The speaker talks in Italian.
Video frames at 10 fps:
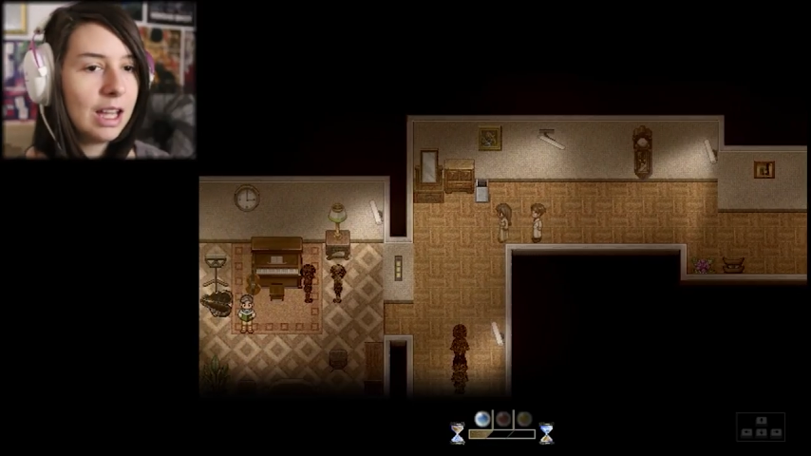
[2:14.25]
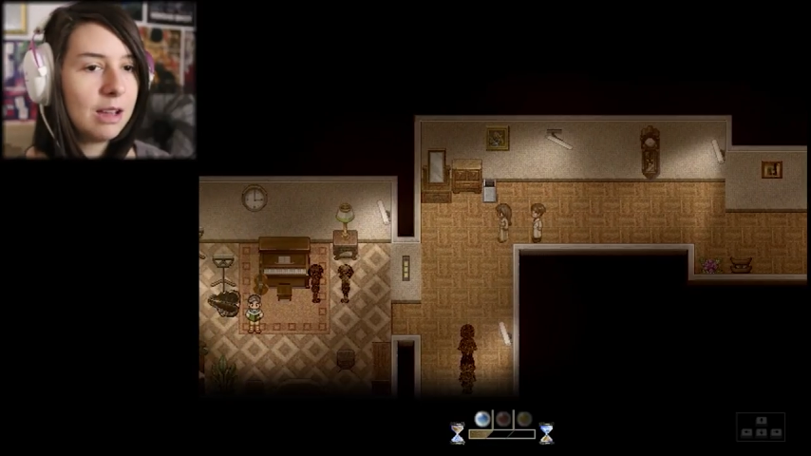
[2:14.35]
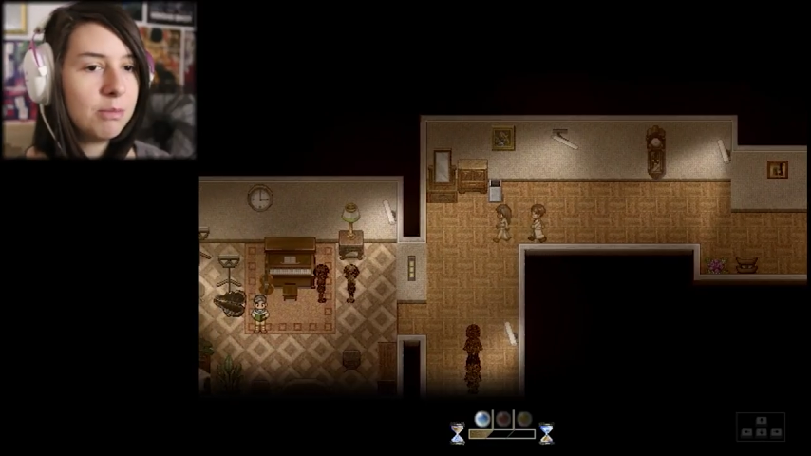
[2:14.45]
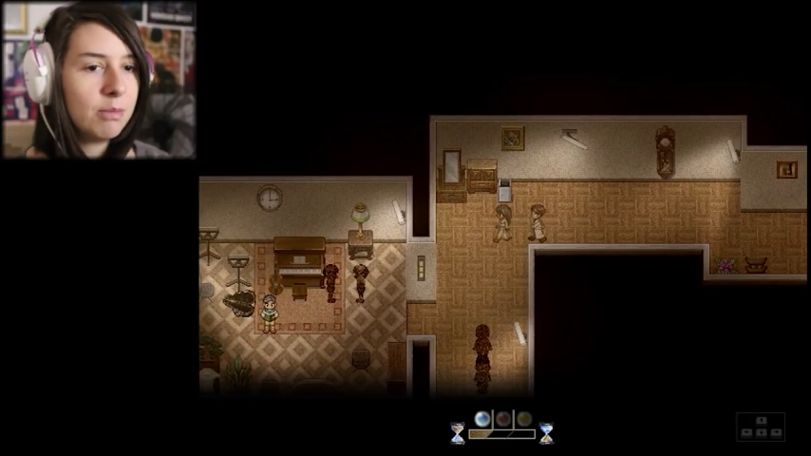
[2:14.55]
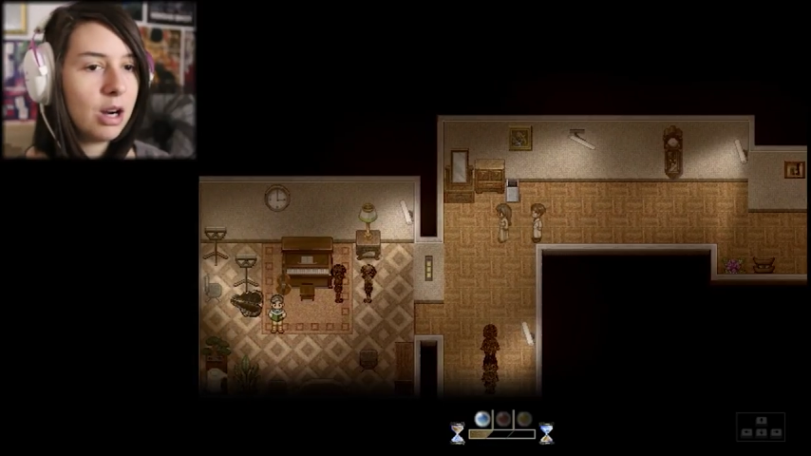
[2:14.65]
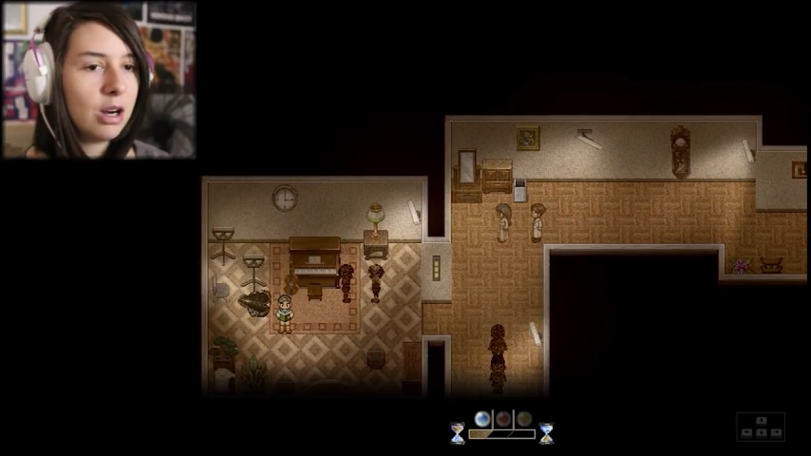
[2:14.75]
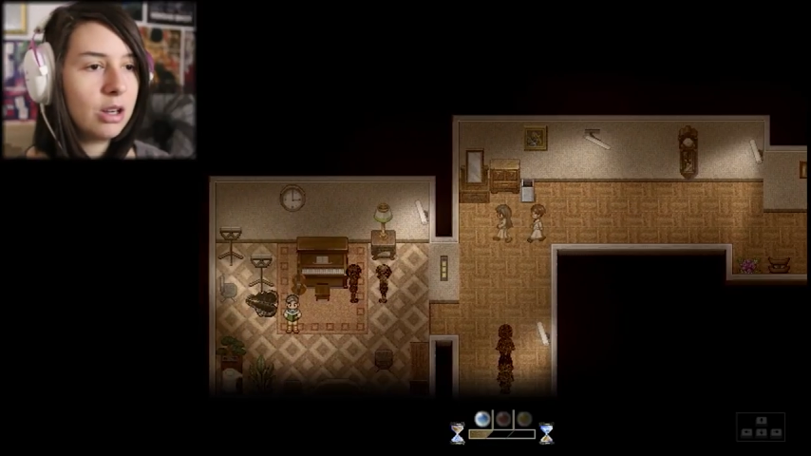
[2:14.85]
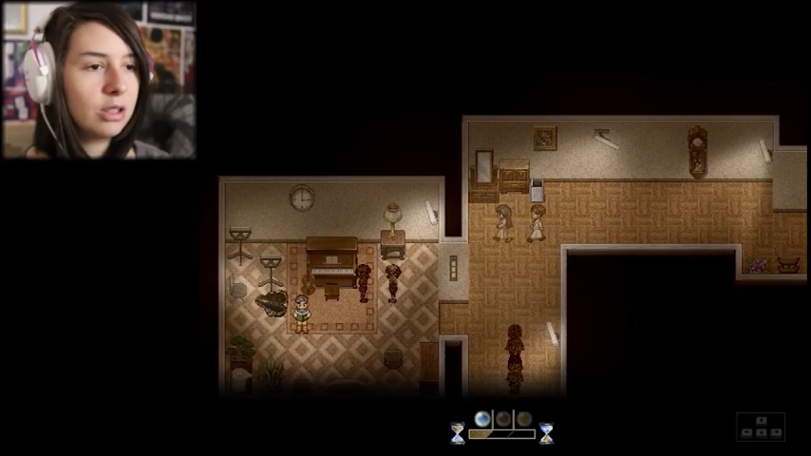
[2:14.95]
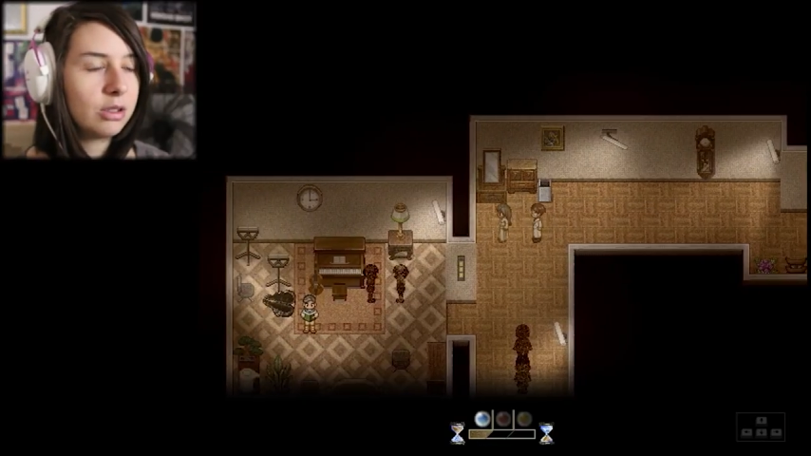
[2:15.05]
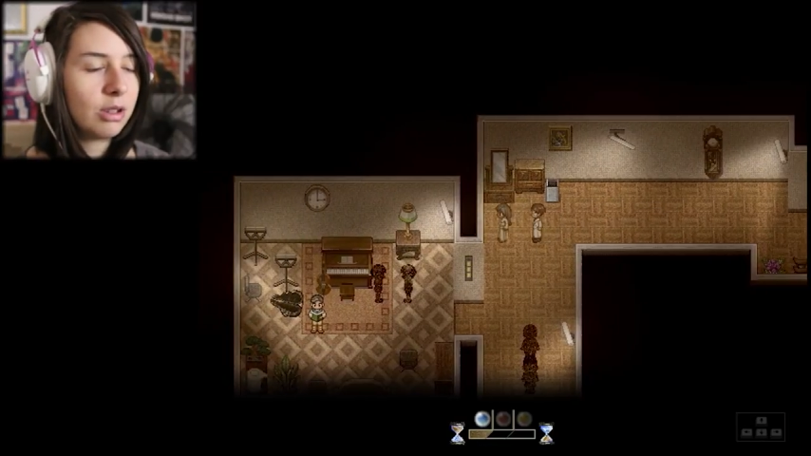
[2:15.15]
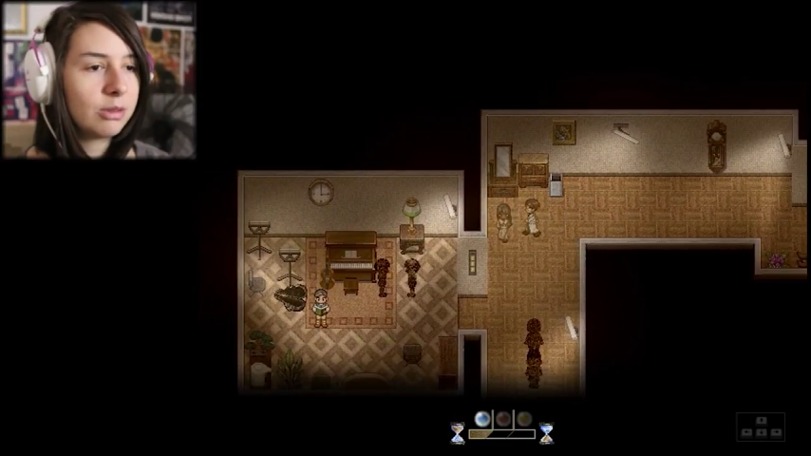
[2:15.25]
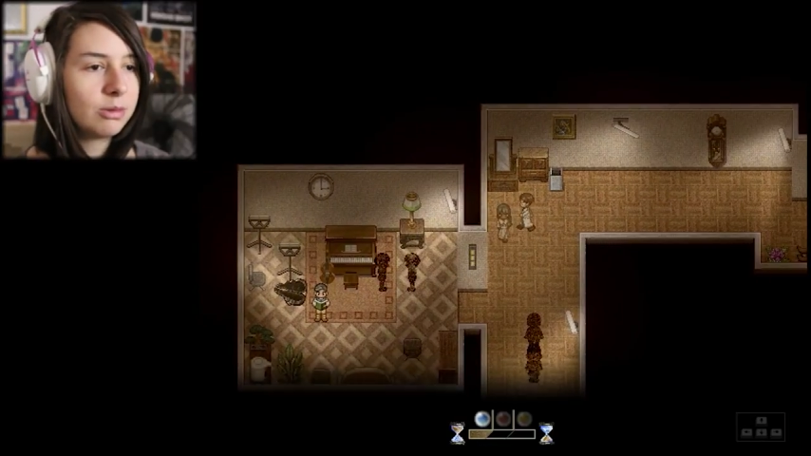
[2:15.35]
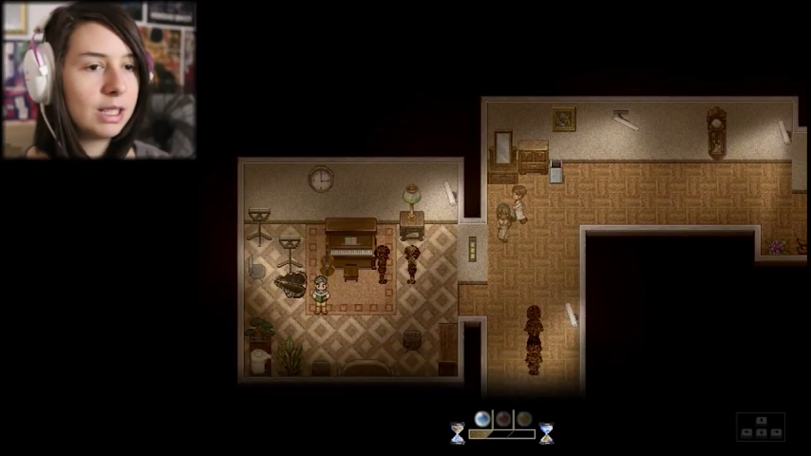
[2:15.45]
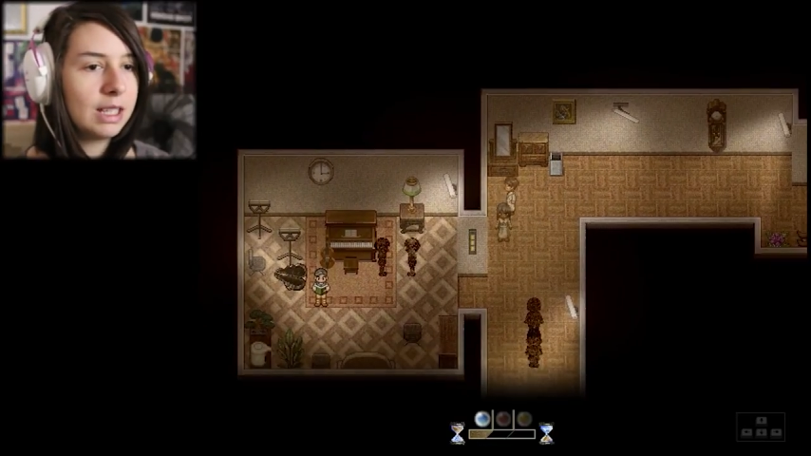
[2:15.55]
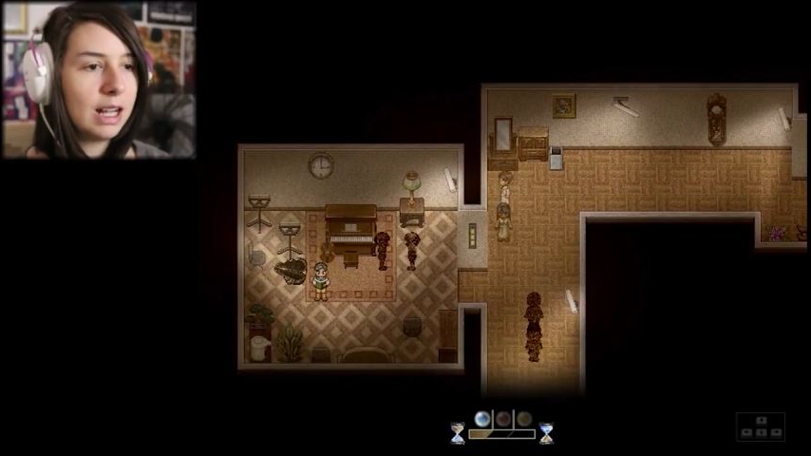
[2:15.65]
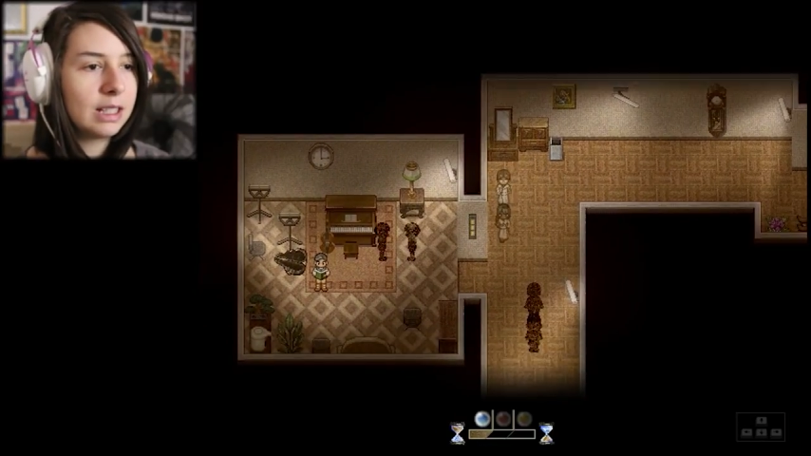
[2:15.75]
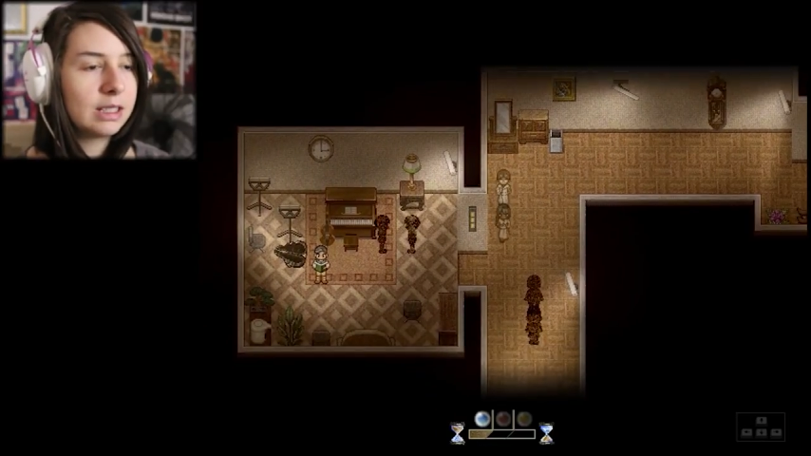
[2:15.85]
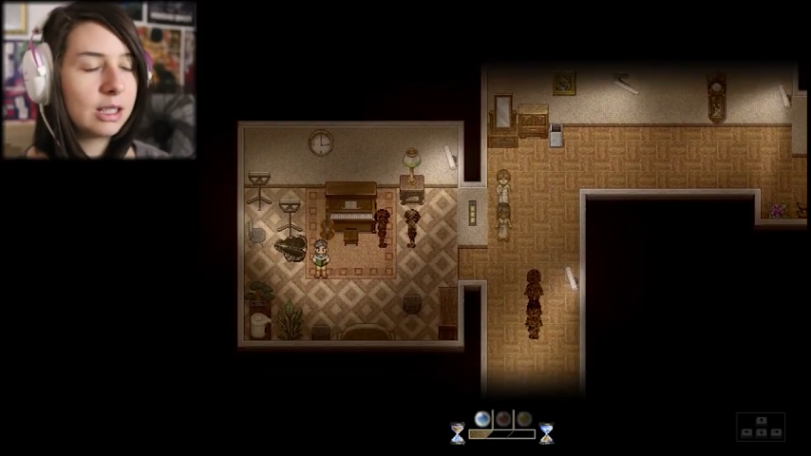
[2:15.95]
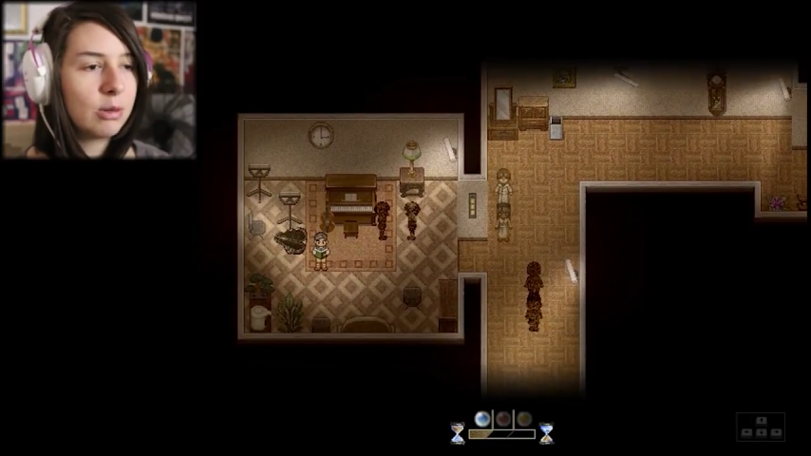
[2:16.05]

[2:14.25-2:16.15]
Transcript: molto inquietante.